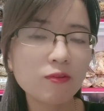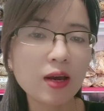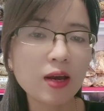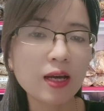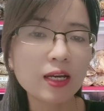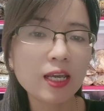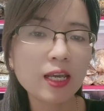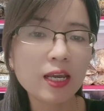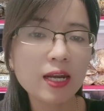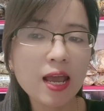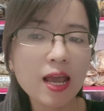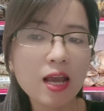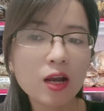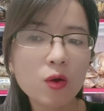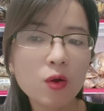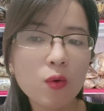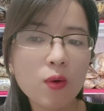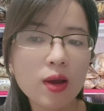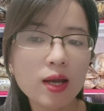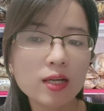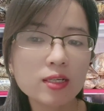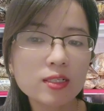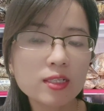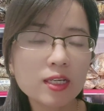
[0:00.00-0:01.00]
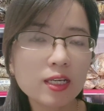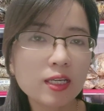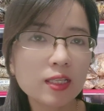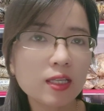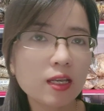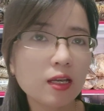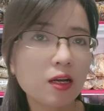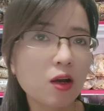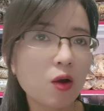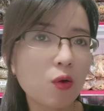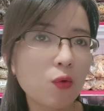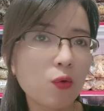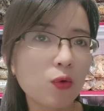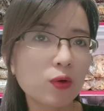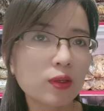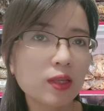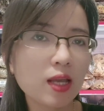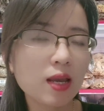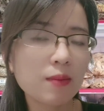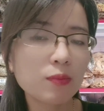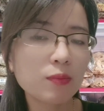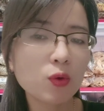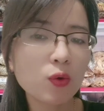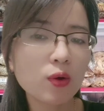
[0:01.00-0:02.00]
Và khi đang hóa trị thì có uống
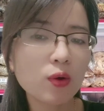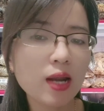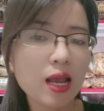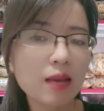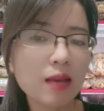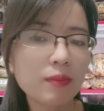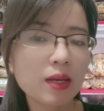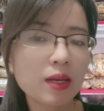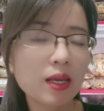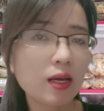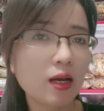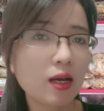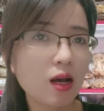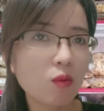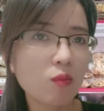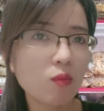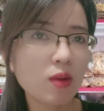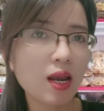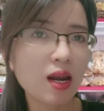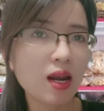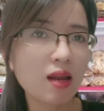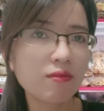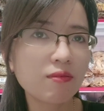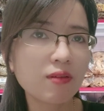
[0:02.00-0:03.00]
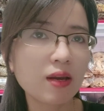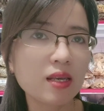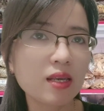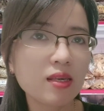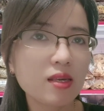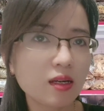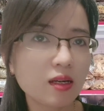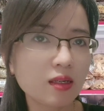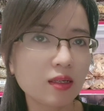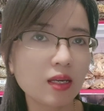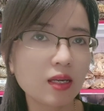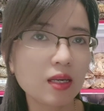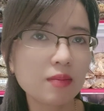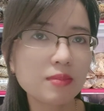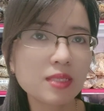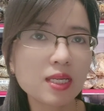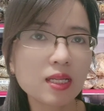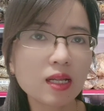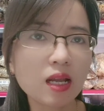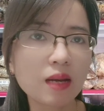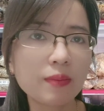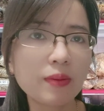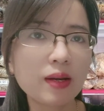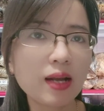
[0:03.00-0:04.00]
thêm thuốc nam hay không hay là phải dừng? Em
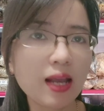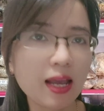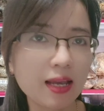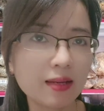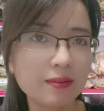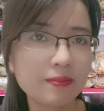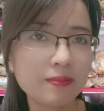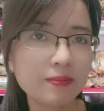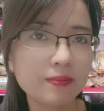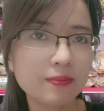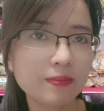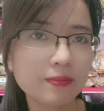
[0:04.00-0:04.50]
xin cảm ơn ạ.